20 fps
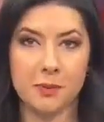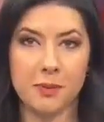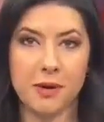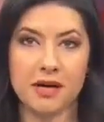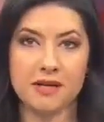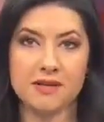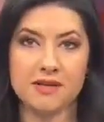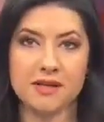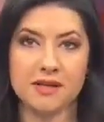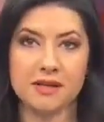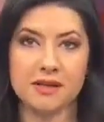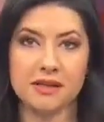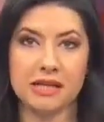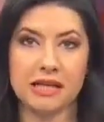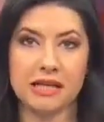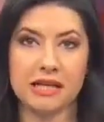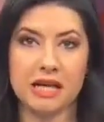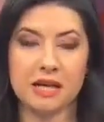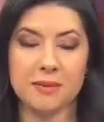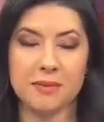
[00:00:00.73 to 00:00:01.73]
İyi
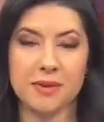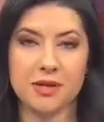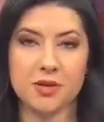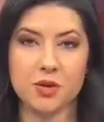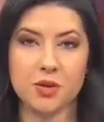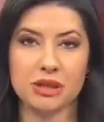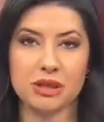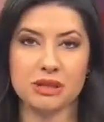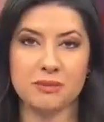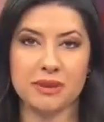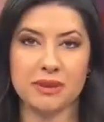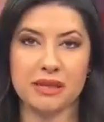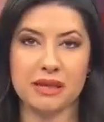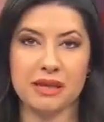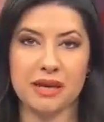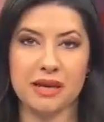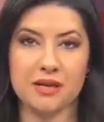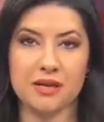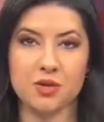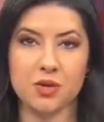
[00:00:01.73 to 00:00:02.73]
Parti Genel Başkanı
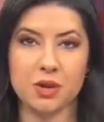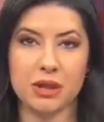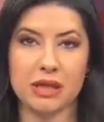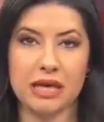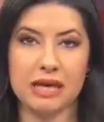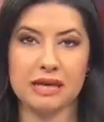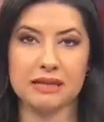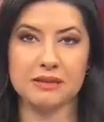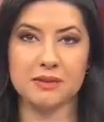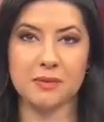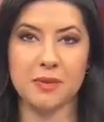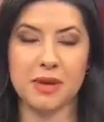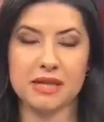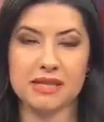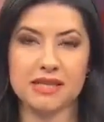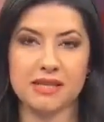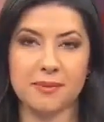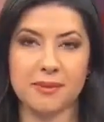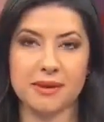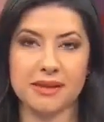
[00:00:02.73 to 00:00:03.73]
Meral Akşener,
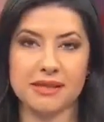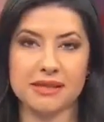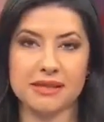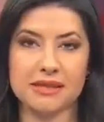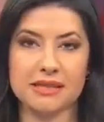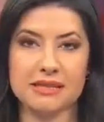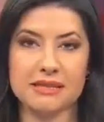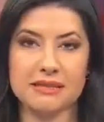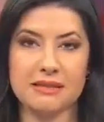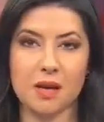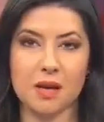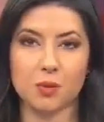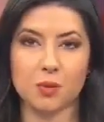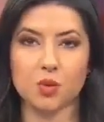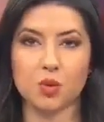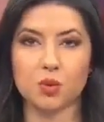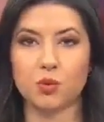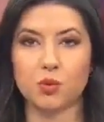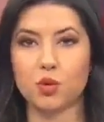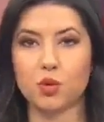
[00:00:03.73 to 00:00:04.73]
mahkemenin
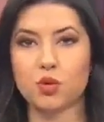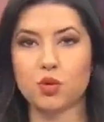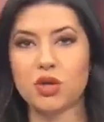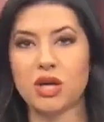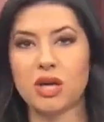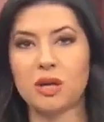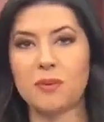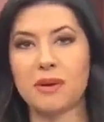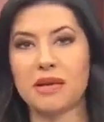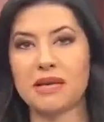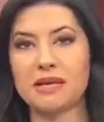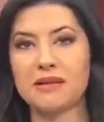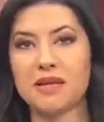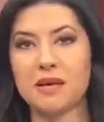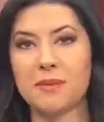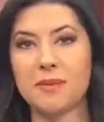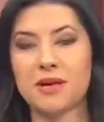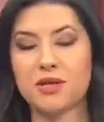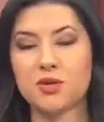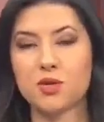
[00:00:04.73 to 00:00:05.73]
İstanbul Büyükşehir
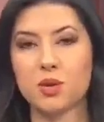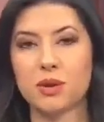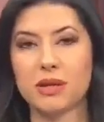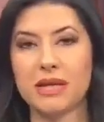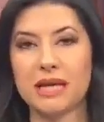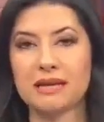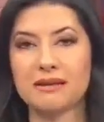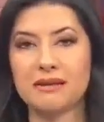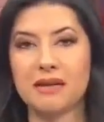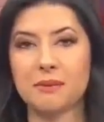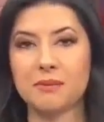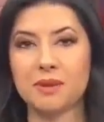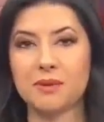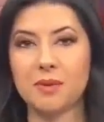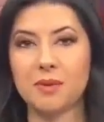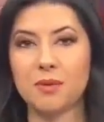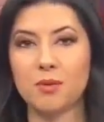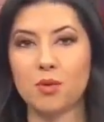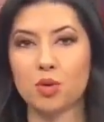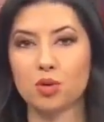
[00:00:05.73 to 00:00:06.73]
Belediye Başkanı
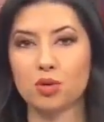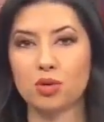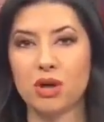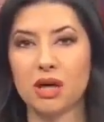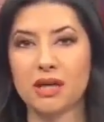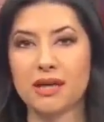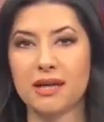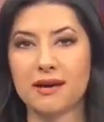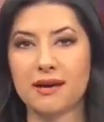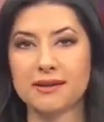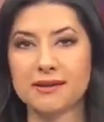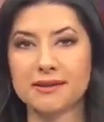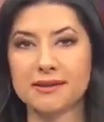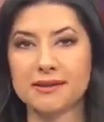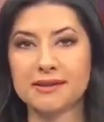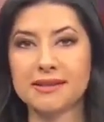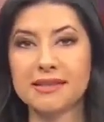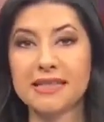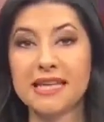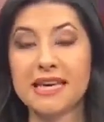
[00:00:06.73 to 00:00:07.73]
Ekrem İmamoğlu
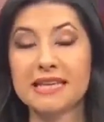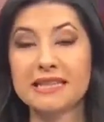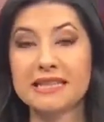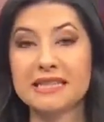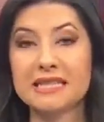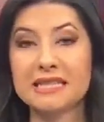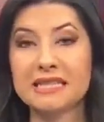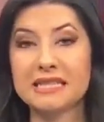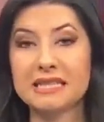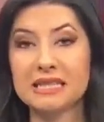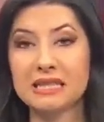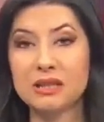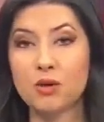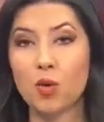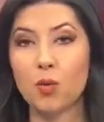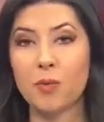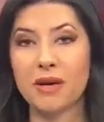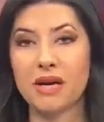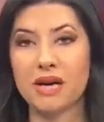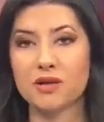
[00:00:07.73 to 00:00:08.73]
kararının
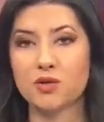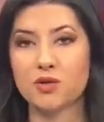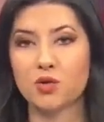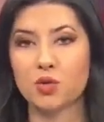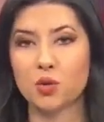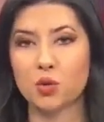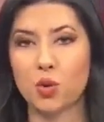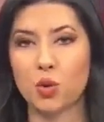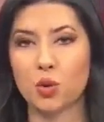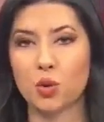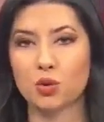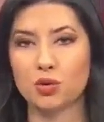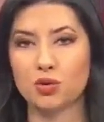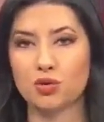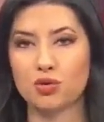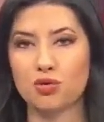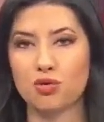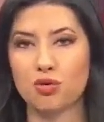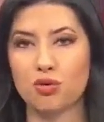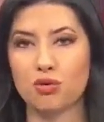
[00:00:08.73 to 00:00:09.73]
kendisinin operasyonu
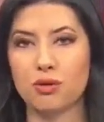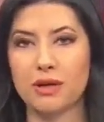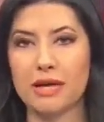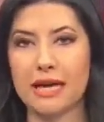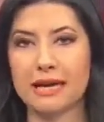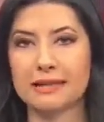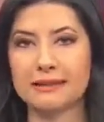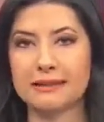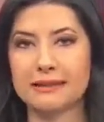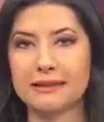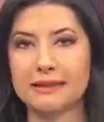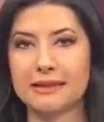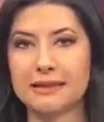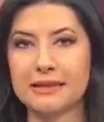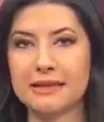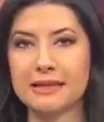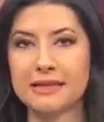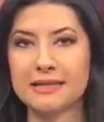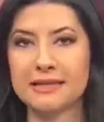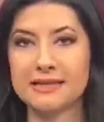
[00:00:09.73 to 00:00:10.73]
olduğunu
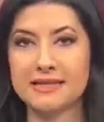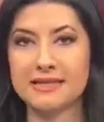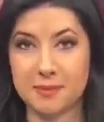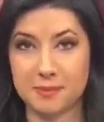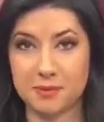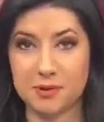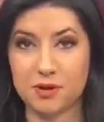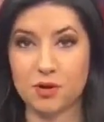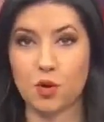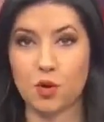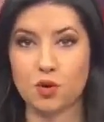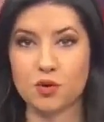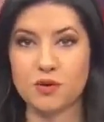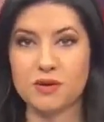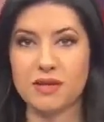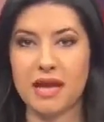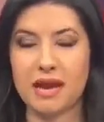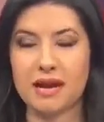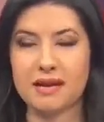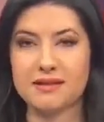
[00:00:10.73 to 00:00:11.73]
söyleyenlere tepki
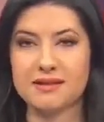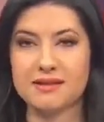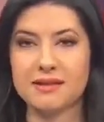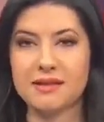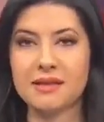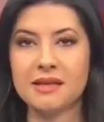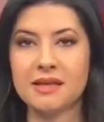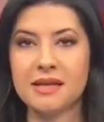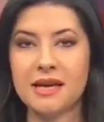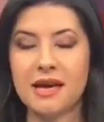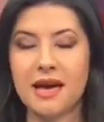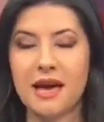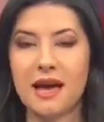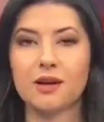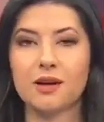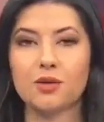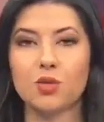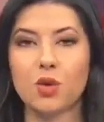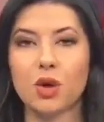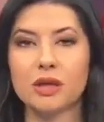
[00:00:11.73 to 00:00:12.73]
gösterdi.
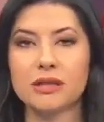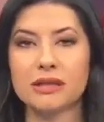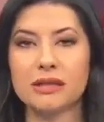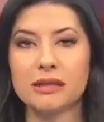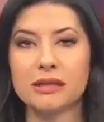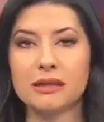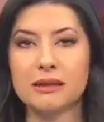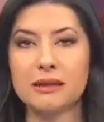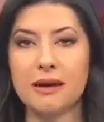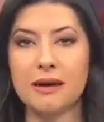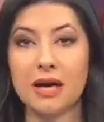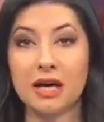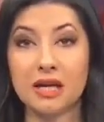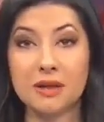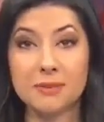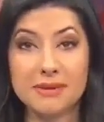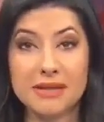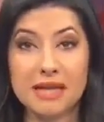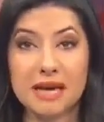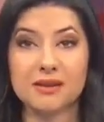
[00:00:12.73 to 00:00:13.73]
Erdoğan'a
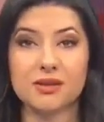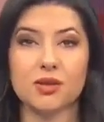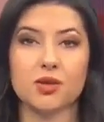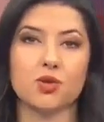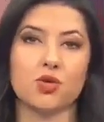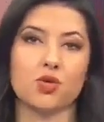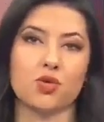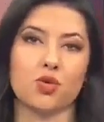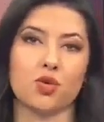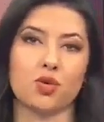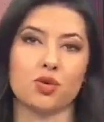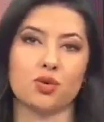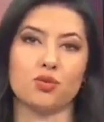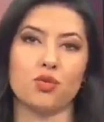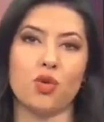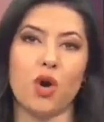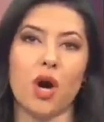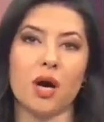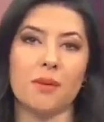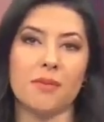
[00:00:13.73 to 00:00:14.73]
harbiden
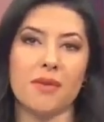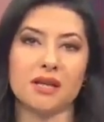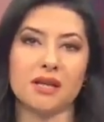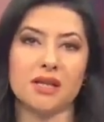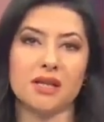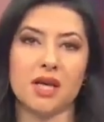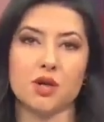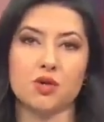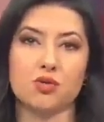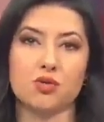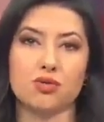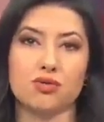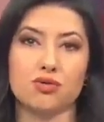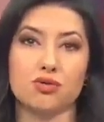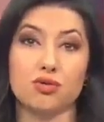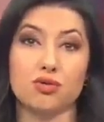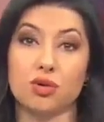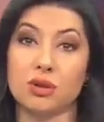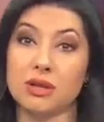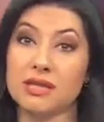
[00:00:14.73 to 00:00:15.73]
acıyorum bu ahmaklar
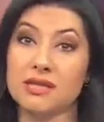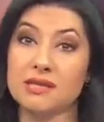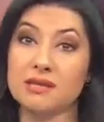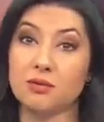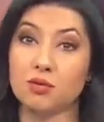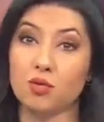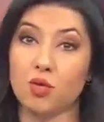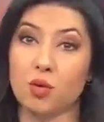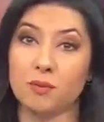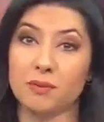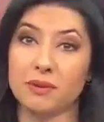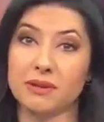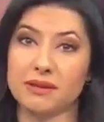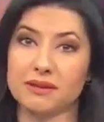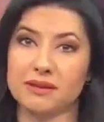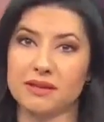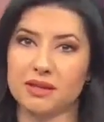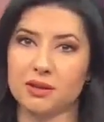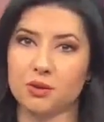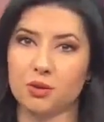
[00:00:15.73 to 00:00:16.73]
sürüsünü nasıl
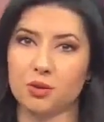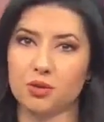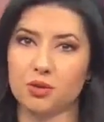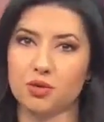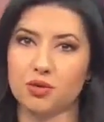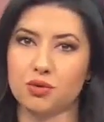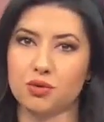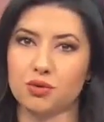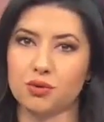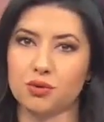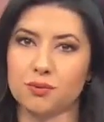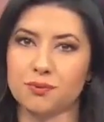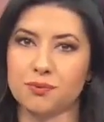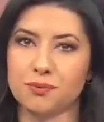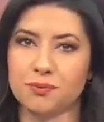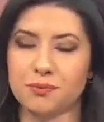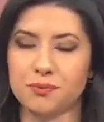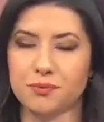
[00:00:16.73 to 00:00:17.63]
topladı diye konuştu.